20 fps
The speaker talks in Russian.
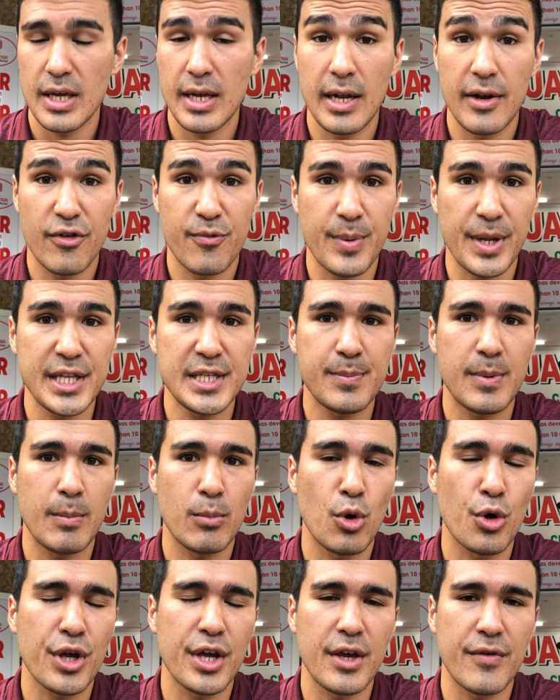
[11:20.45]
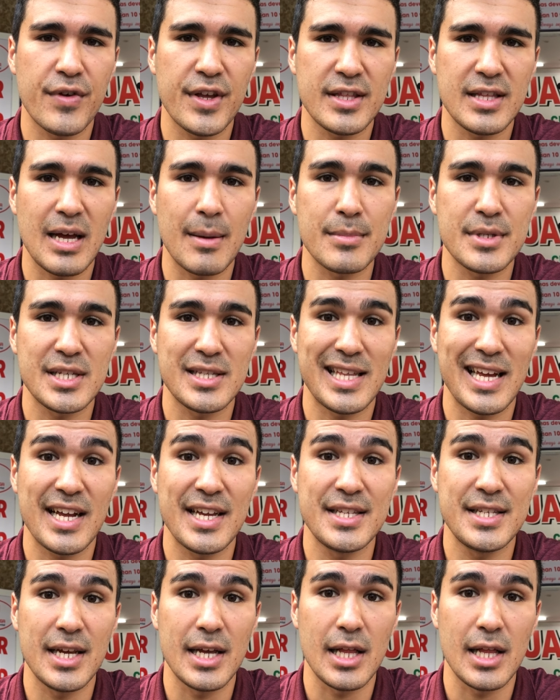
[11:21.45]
И, в принципе, многие вьетнамцы так и